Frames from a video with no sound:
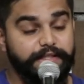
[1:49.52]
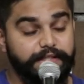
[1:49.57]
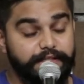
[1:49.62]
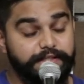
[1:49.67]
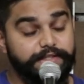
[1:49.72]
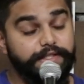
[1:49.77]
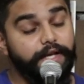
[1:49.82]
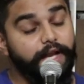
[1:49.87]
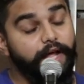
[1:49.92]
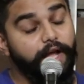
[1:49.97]
कि
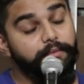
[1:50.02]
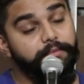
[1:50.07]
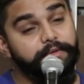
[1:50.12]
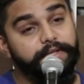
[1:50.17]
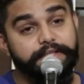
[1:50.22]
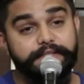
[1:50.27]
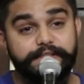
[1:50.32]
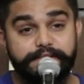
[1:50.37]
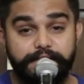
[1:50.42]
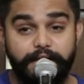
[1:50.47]
जनाब
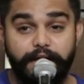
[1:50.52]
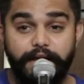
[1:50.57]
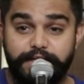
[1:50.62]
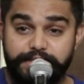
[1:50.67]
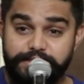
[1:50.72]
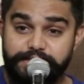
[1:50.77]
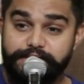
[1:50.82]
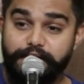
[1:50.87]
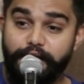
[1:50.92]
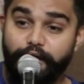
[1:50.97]
इंसान
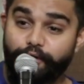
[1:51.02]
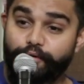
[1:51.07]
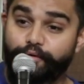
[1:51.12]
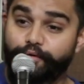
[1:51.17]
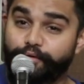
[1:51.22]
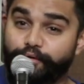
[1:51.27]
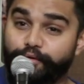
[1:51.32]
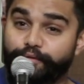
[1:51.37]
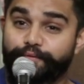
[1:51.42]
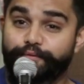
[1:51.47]
इंसान
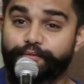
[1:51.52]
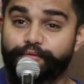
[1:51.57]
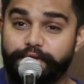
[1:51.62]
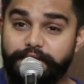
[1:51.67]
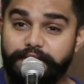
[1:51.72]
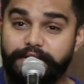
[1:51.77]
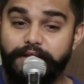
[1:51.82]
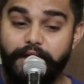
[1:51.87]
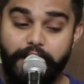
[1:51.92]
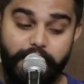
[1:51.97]
को
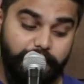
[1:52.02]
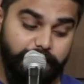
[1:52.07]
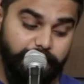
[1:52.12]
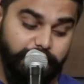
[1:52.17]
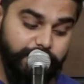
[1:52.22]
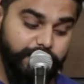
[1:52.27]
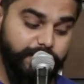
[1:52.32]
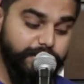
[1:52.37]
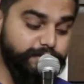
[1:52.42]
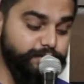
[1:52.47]
फूटी आंख
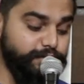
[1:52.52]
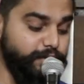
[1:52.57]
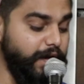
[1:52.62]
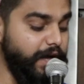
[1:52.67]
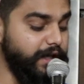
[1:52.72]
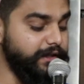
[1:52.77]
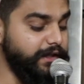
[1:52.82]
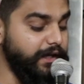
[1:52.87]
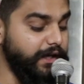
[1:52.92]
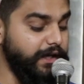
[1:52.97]
नहीं
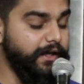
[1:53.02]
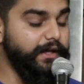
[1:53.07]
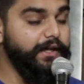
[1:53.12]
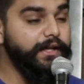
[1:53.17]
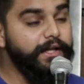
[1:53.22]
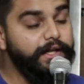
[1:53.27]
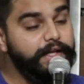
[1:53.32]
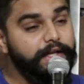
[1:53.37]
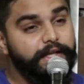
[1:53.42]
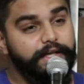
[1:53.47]
सुहाता
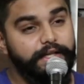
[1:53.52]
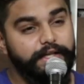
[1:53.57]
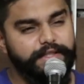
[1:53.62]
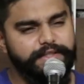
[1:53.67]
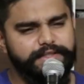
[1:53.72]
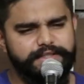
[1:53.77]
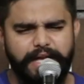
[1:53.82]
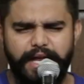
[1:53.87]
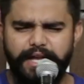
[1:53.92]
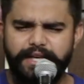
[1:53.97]

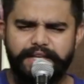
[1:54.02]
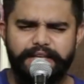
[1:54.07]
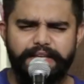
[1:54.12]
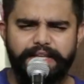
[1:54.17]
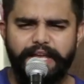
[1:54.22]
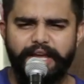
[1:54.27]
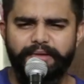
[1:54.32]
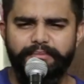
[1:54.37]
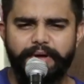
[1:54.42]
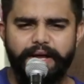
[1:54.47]
जाने
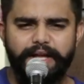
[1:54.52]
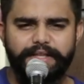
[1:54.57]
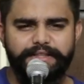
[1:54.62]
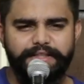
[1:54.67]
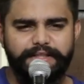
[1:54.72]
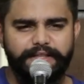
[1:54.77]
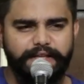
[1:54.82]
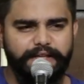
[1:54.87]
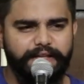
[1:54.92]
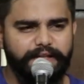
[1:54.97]
क्या बात
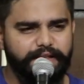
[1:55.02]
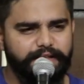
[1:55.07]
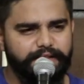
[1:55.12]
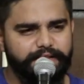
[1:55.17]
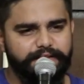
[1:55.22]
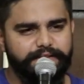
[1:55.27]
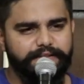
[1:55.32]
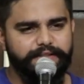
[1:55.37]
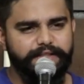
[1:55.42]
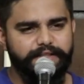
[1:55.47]
है
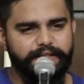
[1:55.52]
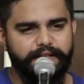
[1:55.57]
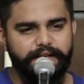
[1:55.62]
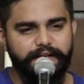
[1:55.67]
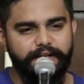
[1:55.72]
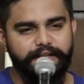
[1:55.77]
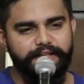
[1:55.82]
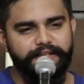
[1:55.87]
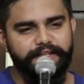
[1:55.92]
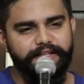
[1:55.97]
एक
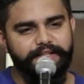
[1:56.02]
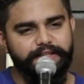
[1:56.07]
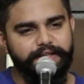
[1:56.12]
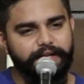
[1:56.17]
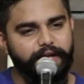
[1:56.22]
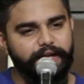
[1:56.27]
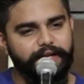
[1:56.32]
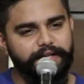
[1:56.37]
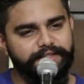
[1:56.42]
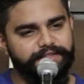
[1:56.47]
रंगीन
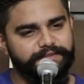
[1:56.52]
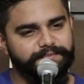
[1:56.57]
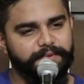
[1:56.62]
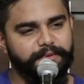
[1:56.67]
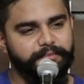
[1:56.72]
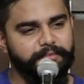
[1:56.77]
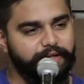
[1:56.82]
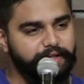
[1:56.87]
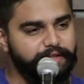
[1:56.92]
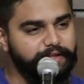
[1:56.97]
कागज़
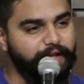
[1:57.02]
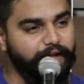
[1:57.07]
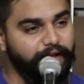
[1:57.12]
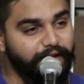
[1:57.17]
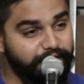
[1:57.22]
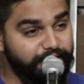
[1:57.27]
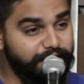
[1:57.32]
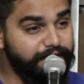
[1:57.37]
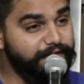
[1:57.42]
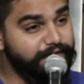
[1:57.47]
पे मरता
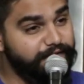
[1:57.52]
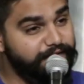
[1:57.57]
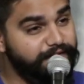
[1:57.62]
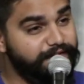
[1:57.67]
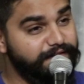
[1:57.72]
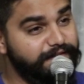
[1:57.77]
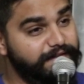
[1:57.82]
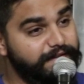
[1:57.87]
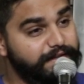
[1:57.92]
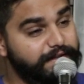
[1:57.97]
है
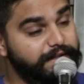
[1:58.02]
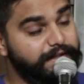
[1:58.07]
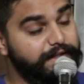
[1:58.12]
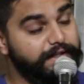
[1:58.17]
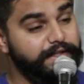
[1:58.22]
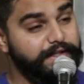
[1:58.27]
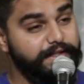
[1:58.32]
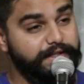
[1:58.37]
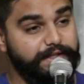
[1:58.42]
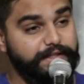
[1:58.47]

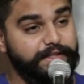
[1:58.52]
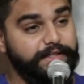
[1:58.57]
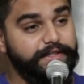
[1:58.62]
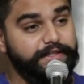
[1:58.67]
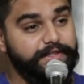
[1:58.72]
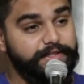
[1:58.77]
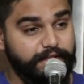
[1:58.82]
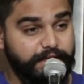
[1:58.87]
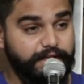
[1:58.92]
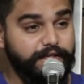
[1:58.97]

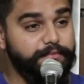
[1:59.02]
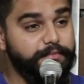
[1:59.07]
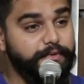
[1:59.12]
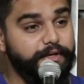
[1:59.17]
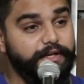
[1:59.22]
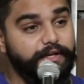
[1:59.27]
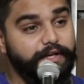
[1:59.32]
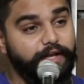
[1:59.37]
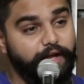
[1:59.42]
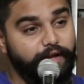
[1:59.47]
शहर
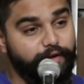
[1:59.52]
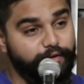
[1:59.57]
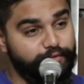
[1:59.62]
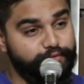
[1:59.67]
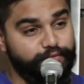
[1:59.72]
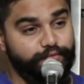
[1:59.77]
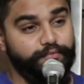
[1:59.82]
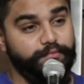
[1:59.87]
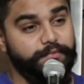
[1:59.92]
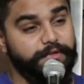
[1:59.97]
भर का
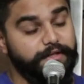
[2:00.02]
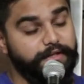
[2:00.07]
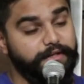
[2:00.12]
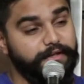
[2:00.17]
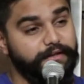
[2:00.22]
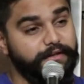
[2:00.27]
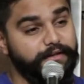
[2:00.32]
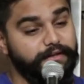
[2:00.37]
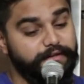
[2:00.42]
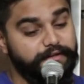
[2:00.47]
हजूम है
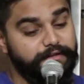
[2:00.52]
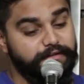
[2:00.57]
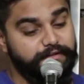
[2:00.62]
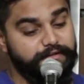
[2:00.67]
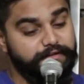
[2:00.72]
यहाँ